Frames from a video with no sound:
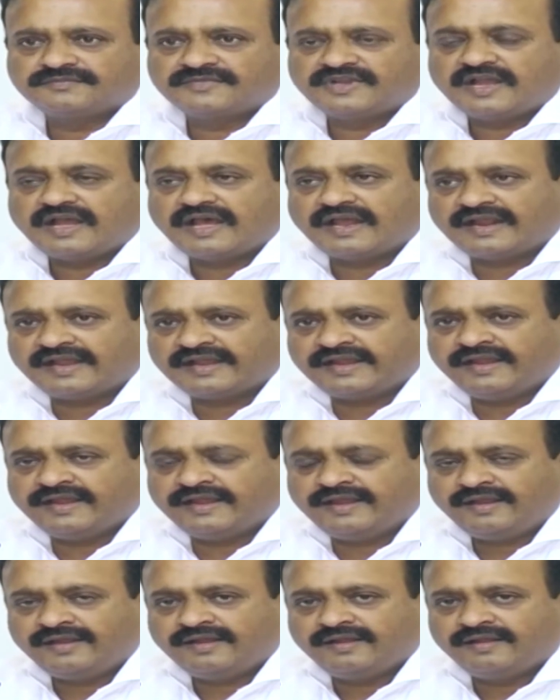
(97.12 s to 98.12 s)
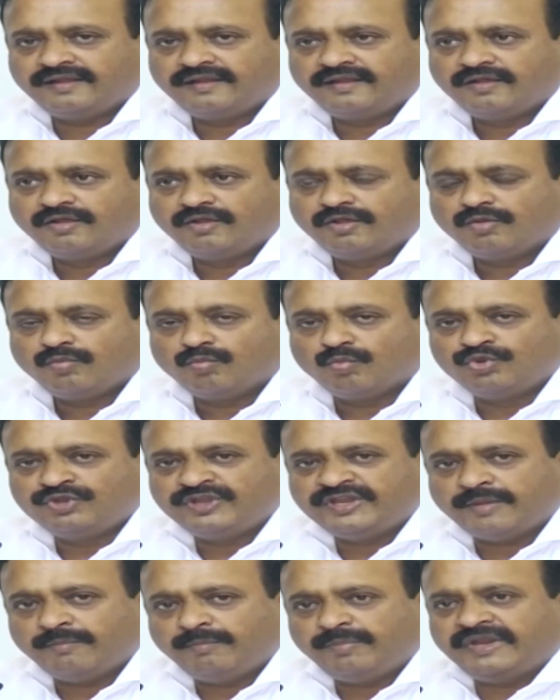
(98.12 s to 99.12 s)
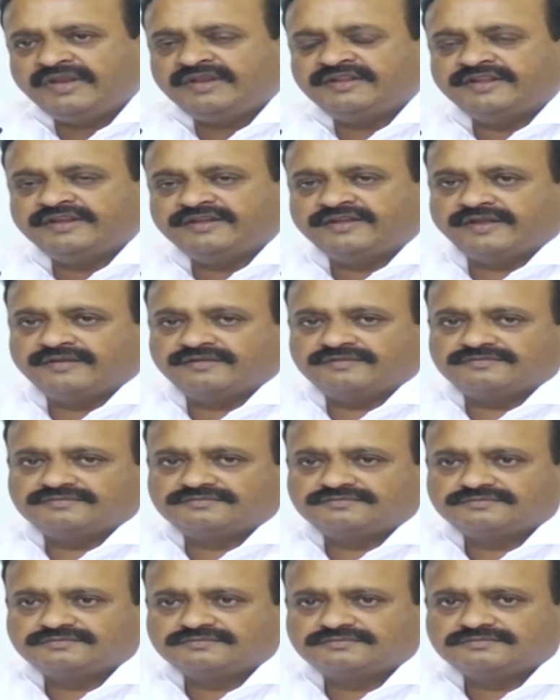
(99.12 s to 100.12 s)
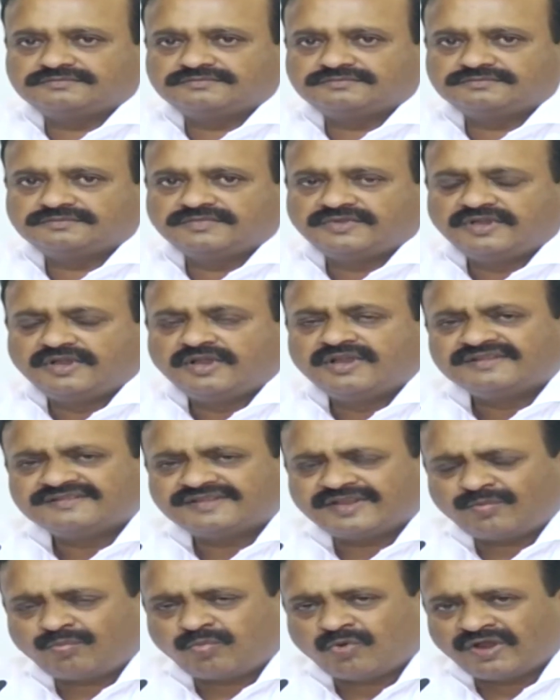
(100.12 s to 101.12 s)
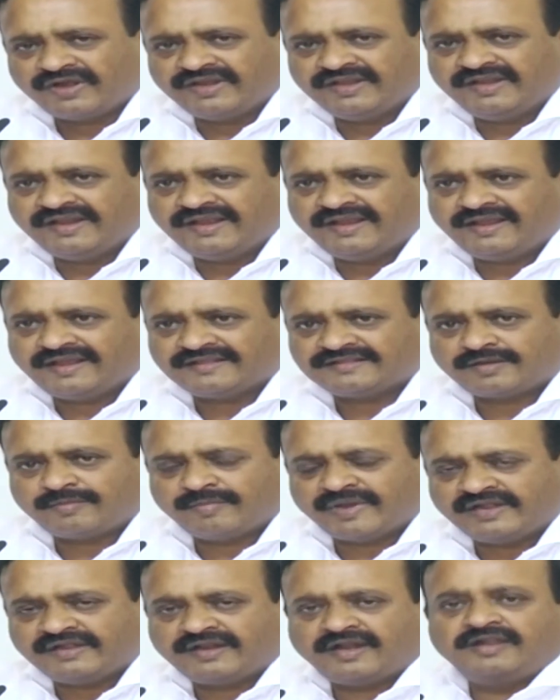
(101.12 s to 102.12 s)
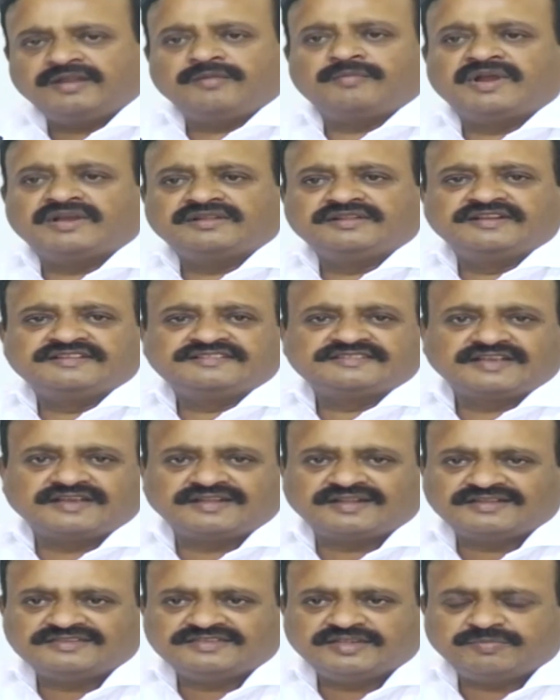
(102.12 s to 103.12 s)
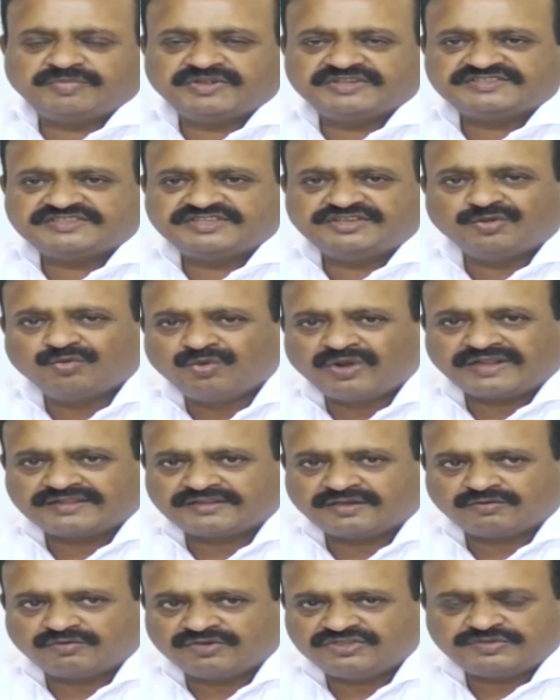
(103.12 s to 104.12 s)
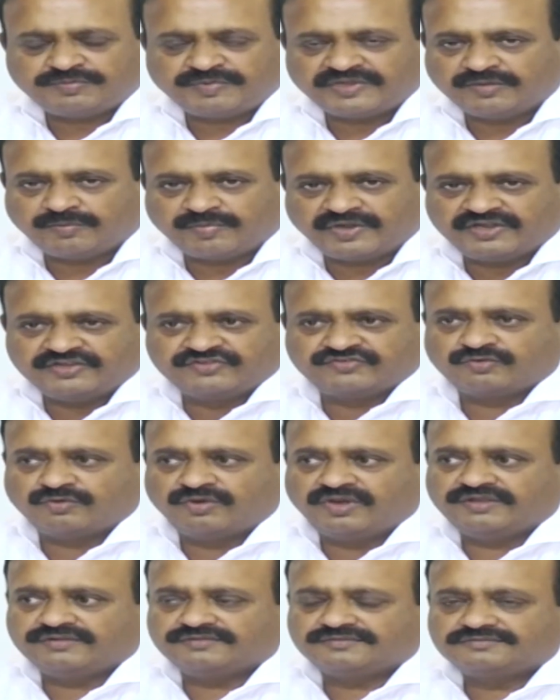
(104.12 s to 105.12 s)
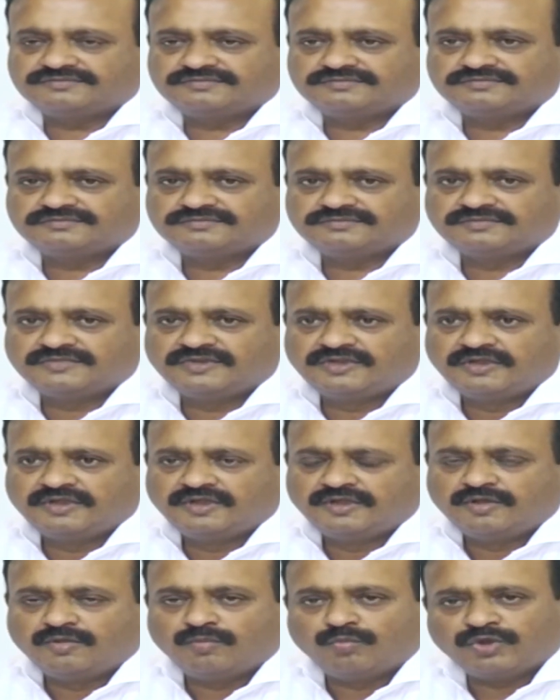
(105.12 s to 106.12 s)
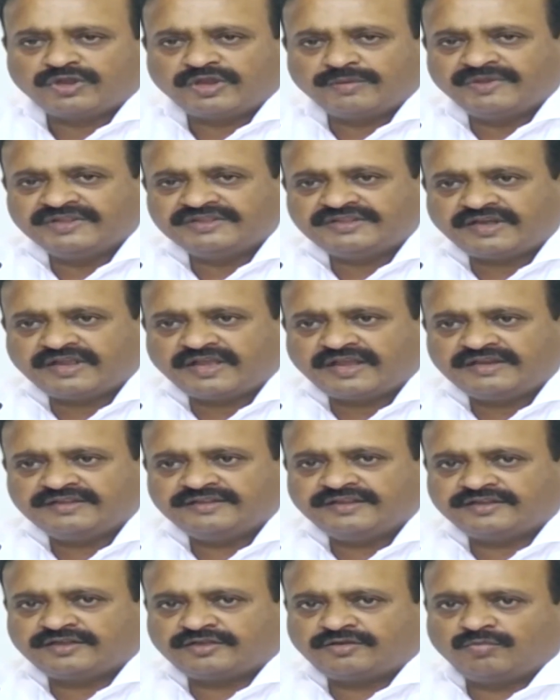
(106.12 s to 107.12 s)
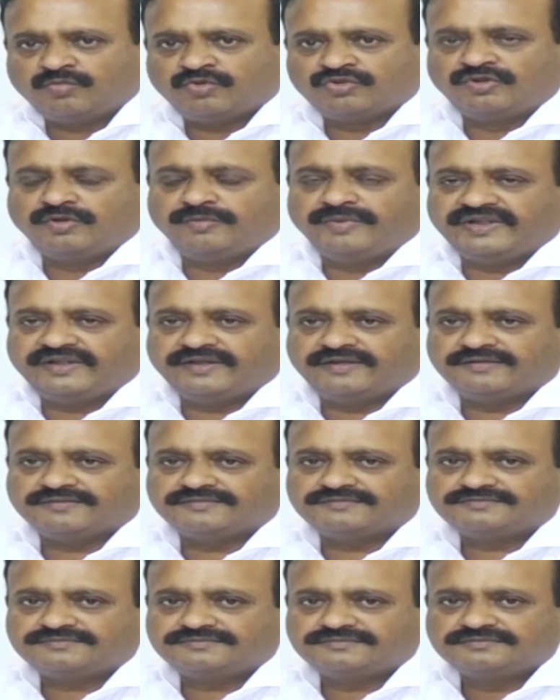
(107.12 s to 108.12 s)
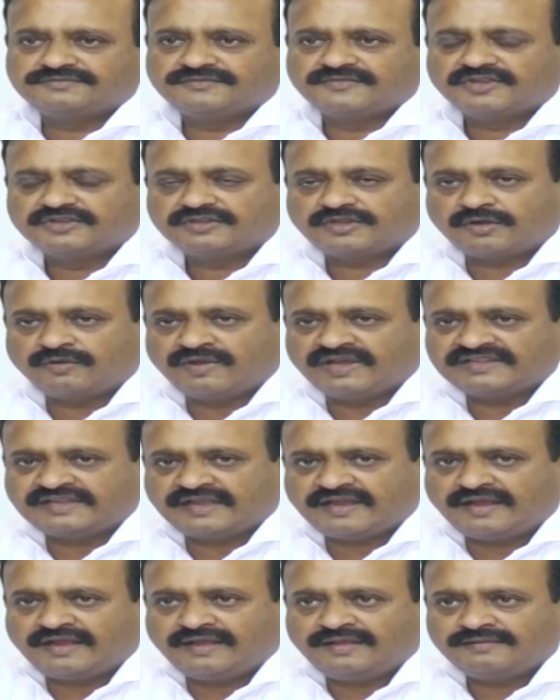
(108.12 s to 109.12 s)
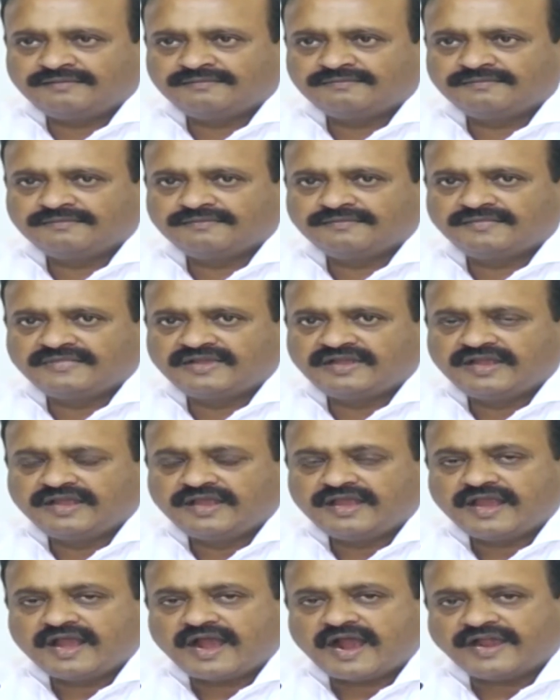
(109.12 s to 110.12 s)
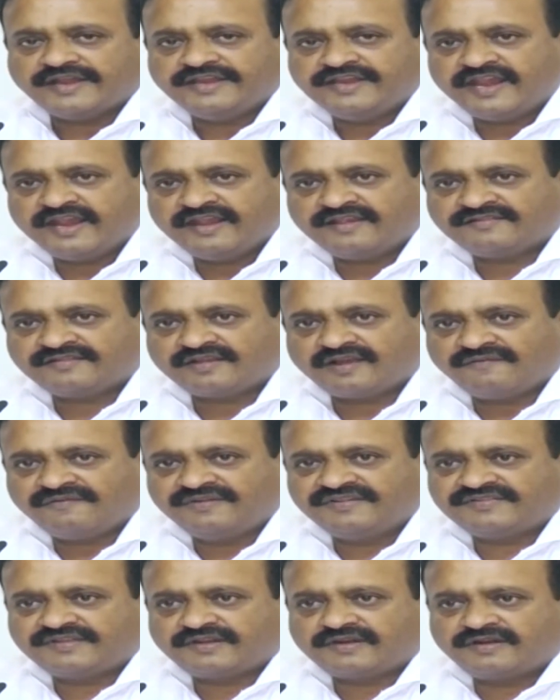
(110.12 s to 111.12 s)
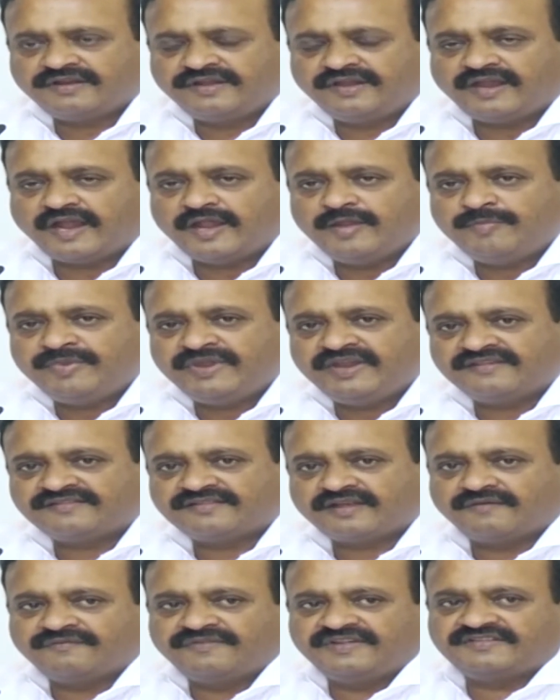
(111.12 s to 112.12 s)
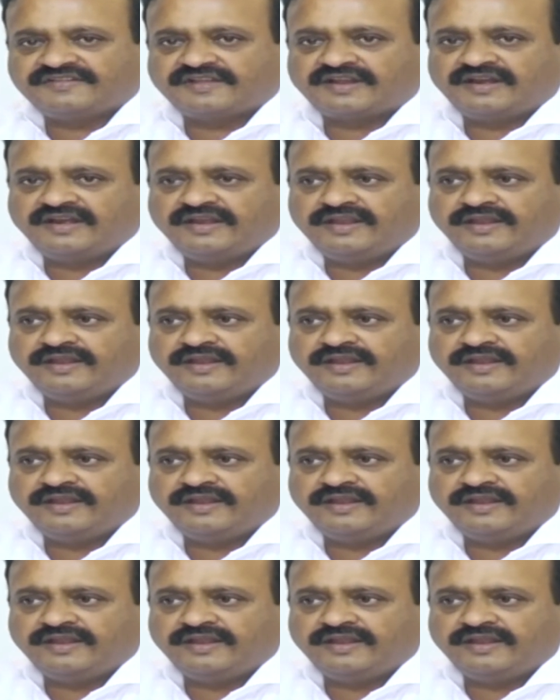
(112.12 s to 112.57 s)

అలాగే ముందు ఎంపీలు తిట్టాడు సరే పోనీలే అతని మెంటాలిటీ మాకు తెలుసు కదా అని చెప్పేసి ఎవరు అతని గురించి పెద్ద పట్టించుకోలేదు ముఖ్యమంత్రి గారిని తిట్టడం మొదలుపెట్టాడు తర్వాత ఐఏఎస్ ఆఫీసర్ని ఐపీఎస్ ఆఫీసర్ని